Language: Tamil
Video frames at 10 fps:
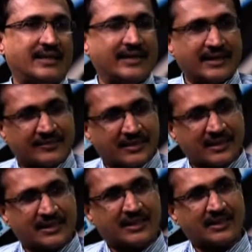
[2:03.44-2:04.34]
ரெண்டாவது
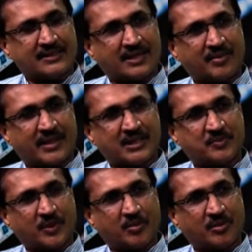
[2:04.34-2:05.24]
அந்த காஸ்ட் ஆர்பிட்ரேஜ்
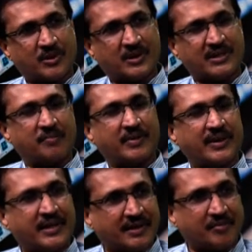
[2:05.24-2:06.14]
பண்ணும்போது இந்த
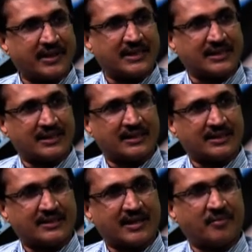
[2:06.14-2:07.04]
பெரிய கம்பெனிஸ்லாம்
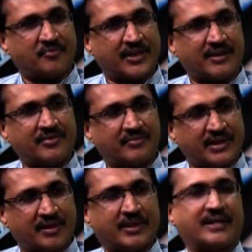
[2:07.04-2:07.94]
டாப் டென்
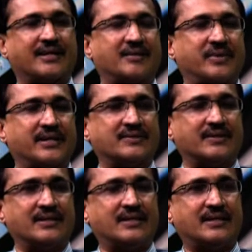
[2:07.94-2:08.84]
ஃபிஃப்டீன் அமெரிக்கன் கம்பெனிஸ்
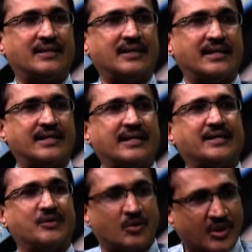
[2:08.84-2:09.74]
வந்து
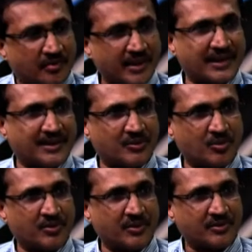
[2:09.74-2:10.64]
ஏன் இன்னொரு கம்பெனிக்கு அதை
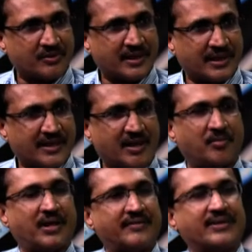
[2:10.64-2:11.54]
கொடுக்கணும்
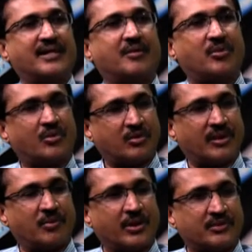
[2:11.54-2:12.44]
நம்மளே வந்து நம்மவும்
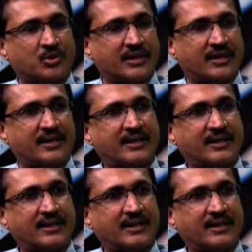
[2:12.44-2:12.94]
நம்மளோட சொந்த